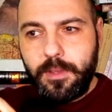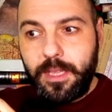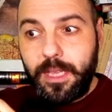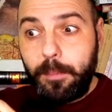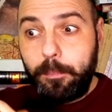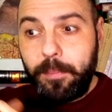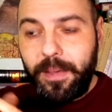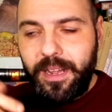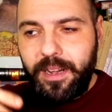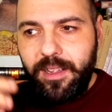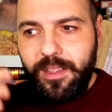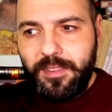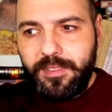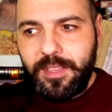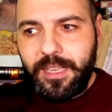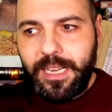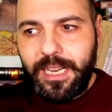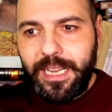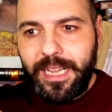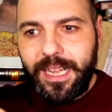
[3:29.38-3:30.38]
que
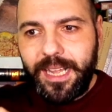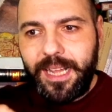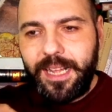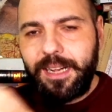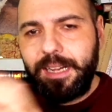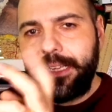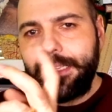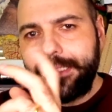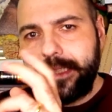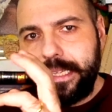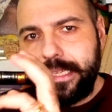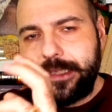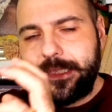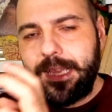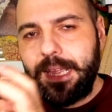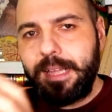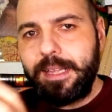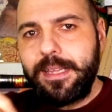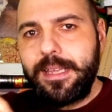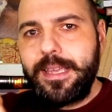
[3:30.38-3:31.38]
parecen alejarles de
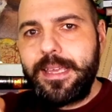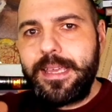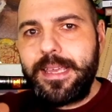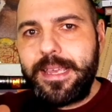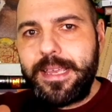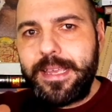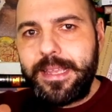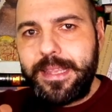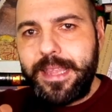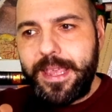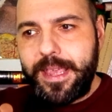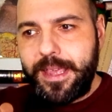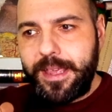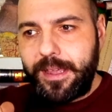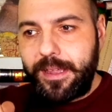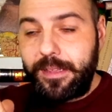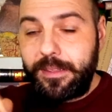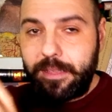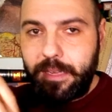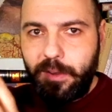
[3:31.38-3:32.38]
esta idea,
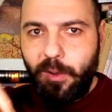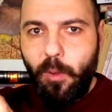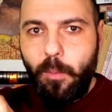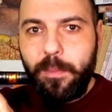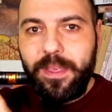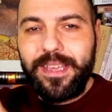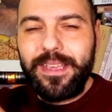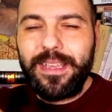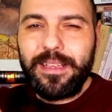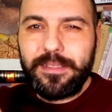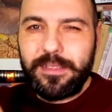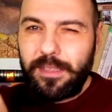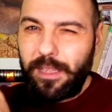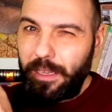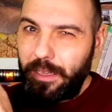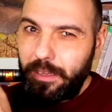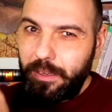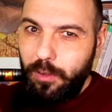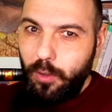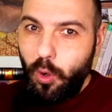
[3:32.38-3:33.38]
entre comillas,
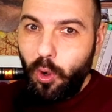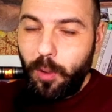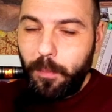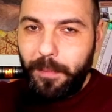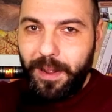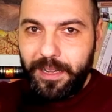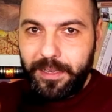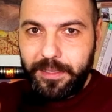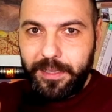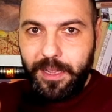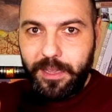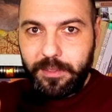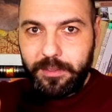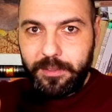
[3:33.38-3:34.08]
de normalidad.